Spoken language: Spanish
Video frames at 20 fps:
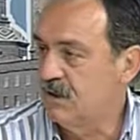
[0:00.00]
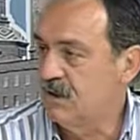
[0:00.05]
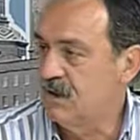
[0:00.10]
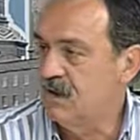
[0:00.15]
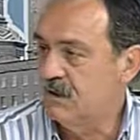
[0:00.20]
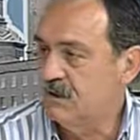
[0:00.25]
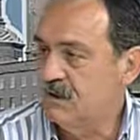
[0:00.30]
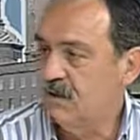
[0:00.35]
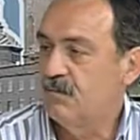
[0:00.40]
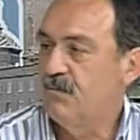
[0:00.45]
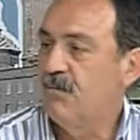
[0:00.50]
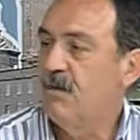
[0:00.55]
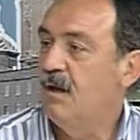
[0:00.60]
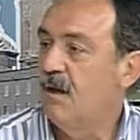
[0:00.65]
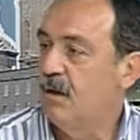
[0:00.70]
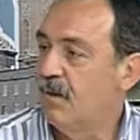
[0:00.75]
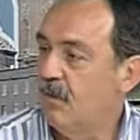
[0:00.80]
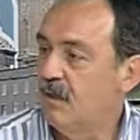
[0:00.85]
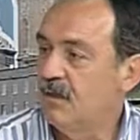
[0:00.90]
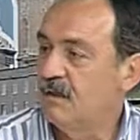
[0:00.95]
estas
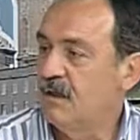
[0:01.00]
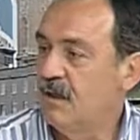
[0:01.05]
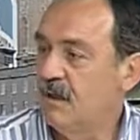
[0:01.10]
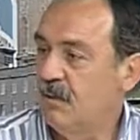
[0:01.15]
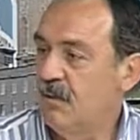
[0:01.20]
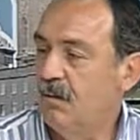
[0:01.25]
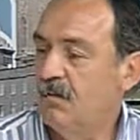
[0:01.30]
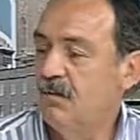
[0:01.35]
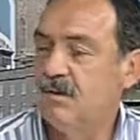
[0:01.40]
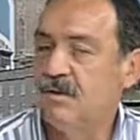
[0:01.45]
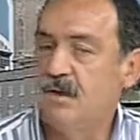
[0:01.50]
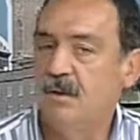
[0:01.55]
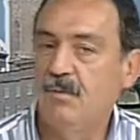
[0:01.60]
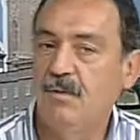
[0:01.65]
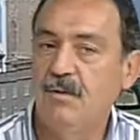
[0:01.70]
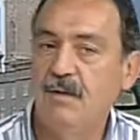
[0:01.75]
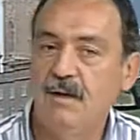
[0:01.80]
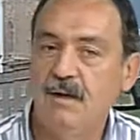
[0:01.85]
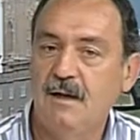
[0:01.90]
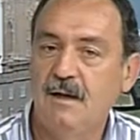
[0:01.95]
piraguas que vamos a
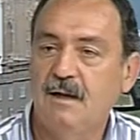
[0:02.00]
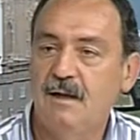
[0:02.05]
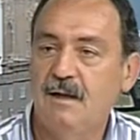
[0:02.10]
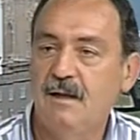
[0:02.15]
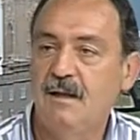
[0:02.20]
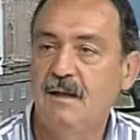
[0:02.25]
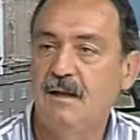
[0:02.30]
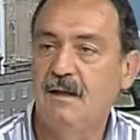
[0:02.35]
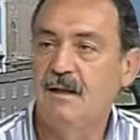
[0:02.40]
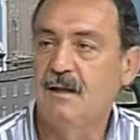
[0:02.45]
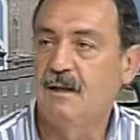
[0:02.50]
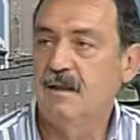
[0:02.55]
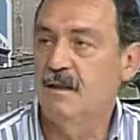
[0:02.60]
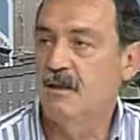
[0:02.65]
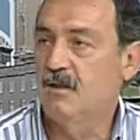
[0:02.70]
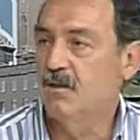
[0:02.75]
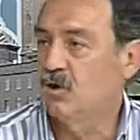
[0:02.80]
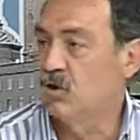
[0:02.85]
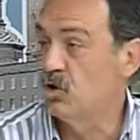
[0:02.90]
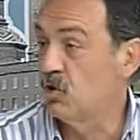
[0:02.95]
poner aquí en el descenso
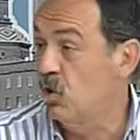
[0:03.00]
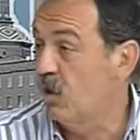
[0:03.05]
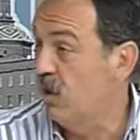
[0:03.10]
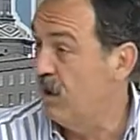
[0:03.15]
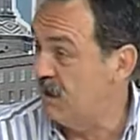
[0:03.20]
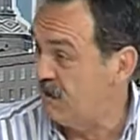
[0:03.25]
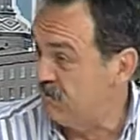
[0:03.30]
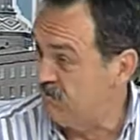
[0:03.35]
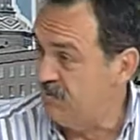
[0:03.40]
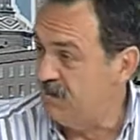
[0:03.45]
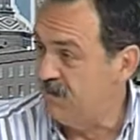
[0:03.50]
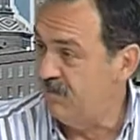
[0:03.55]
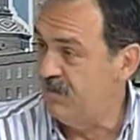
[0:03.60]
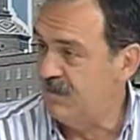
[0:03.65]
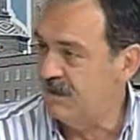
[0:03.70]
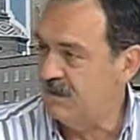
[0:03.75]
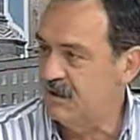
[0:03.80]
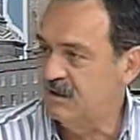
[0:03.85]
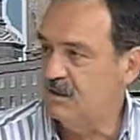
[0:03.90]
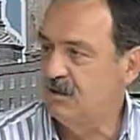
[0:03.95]
son las mismas que se
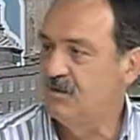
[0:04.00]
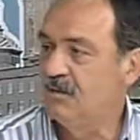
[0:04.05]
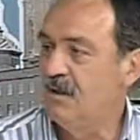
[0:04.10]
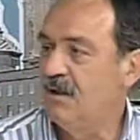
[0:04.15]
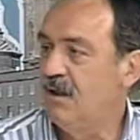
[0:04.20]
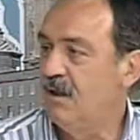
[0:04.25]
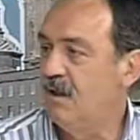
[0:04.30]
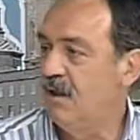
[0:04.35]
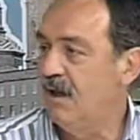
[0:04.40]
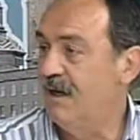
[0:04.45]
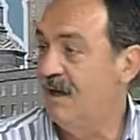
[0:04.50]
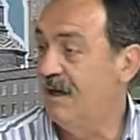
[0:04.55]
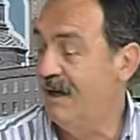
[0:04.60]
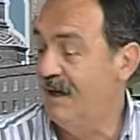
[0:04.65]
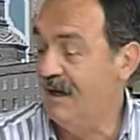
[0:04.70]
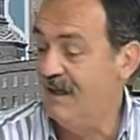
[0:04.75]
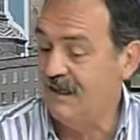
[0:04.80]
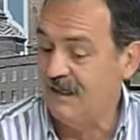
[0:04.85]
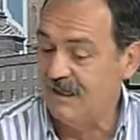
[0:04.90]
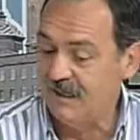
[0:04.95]
utilizan en el
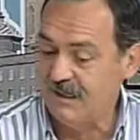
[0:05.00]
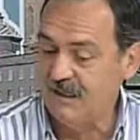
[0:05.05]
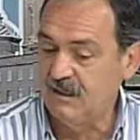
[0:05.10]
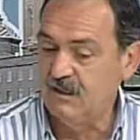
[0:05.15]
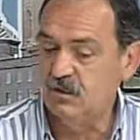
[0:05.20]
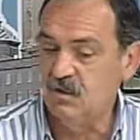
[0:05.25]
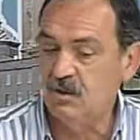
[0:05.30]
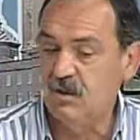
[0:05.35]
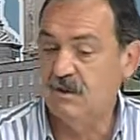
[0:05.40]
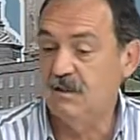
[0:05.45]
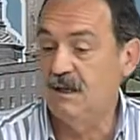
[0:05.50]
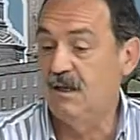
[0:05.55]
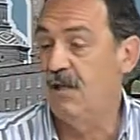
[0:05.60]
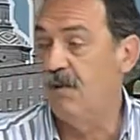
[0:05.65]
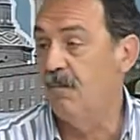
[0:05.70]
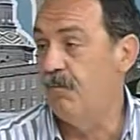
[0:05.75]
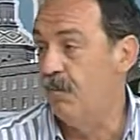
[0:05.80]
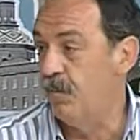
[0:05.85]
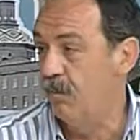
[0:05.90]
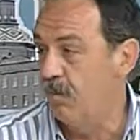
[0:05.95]
descenso del Sella
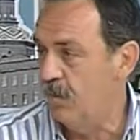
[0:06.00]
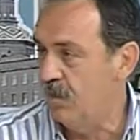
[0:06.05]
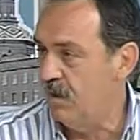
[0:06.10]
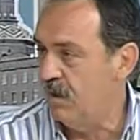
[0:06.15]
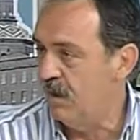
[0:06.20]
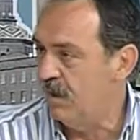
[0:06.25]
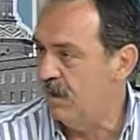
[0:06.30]
popular, el que